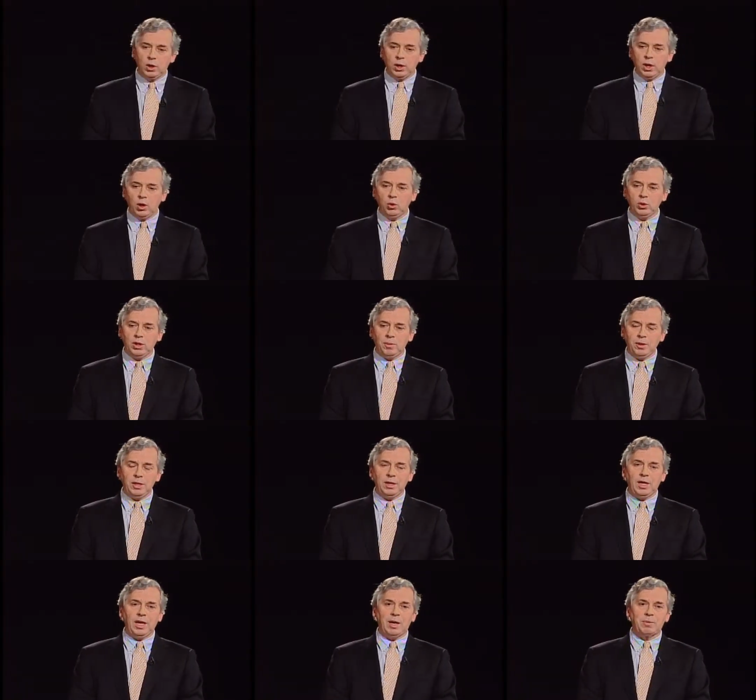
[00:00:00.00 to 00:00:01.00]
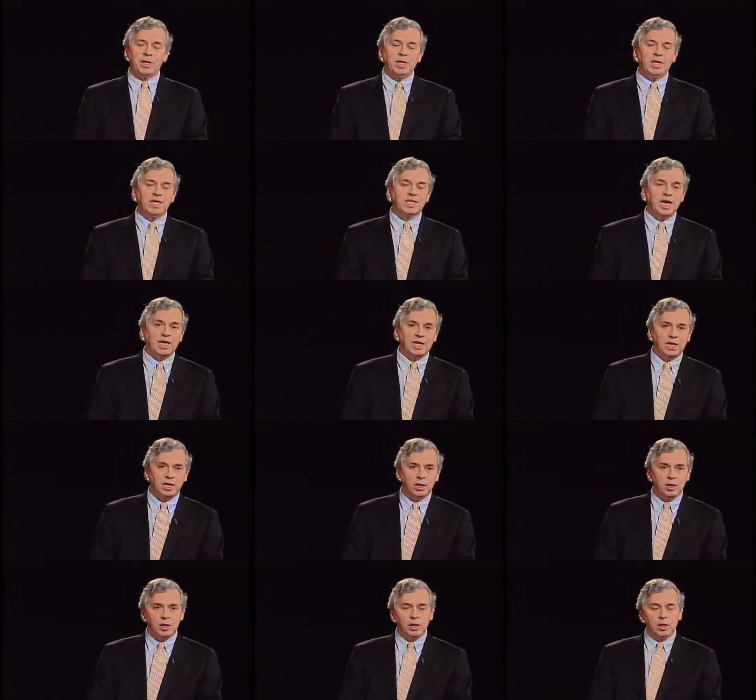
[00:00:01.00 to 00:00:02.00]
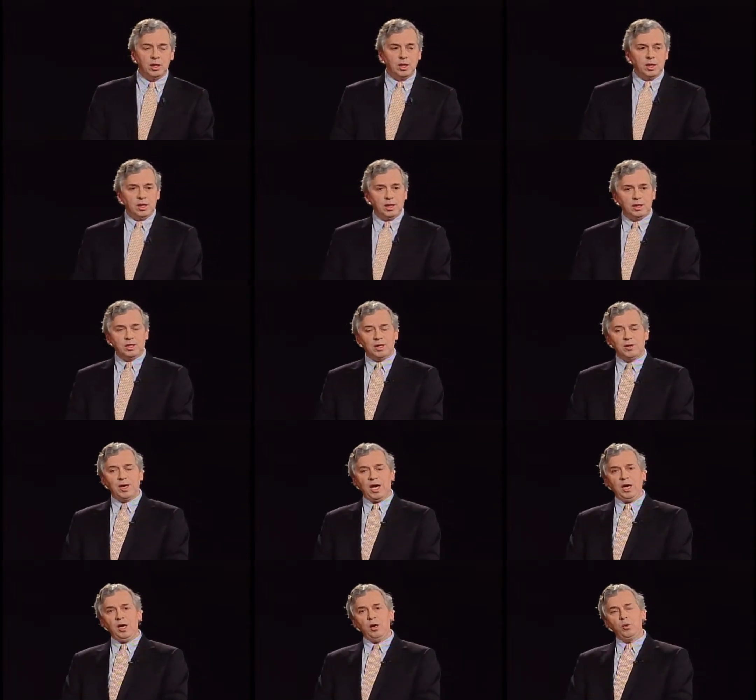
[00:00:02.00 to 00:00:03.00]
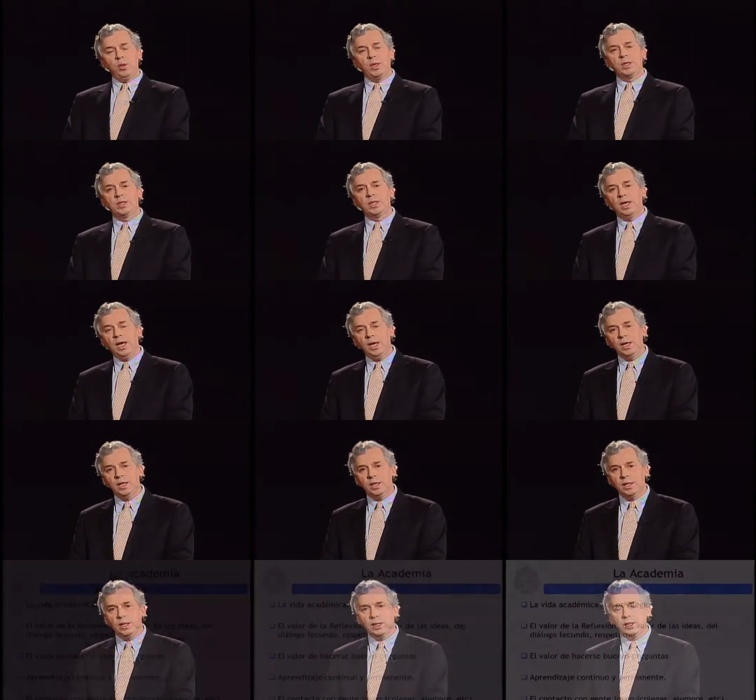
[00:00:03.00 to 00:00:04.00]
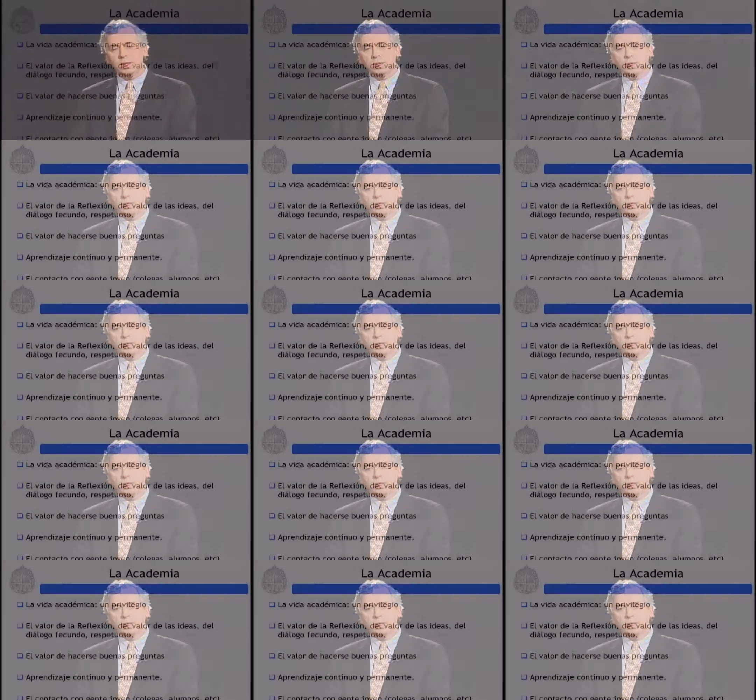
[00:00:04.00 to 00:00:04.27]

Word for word: es justamente el aprendizaje. Trabajar en la universidad es